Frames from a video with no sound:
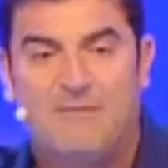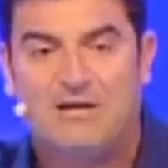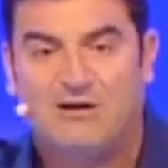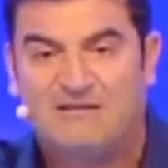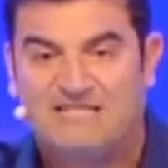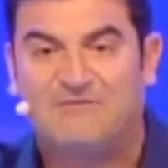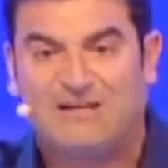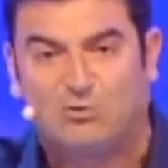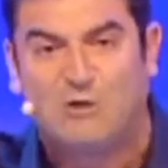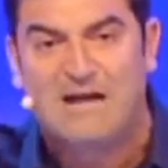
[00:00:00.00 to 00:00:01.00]
meglio che avessi
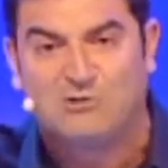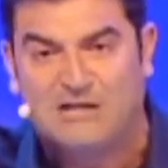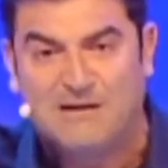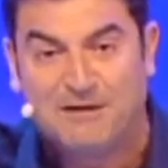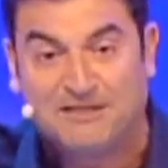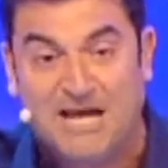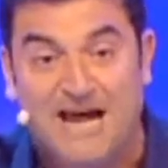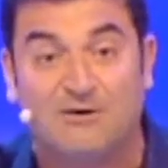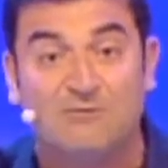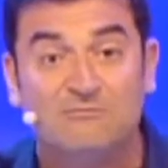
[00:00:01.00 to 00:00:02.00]
fatto un anno
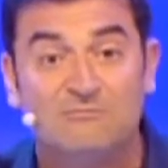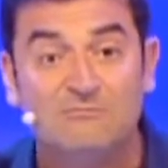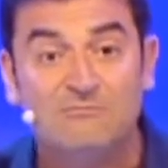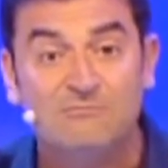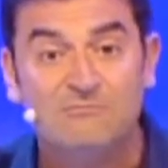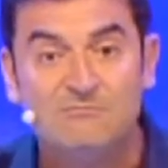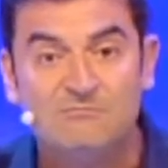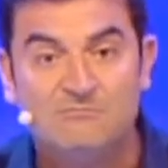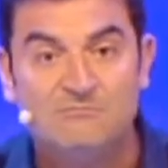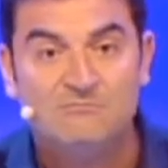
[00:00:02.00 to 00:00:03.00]
d'alberghiero?
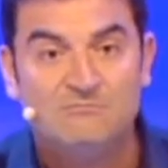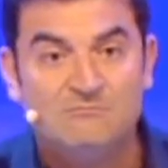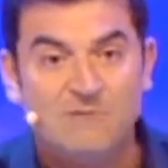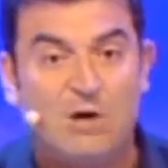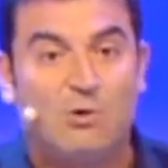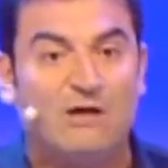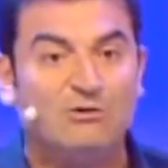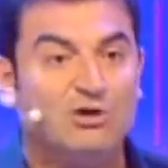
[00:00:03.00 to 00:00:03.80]
E quando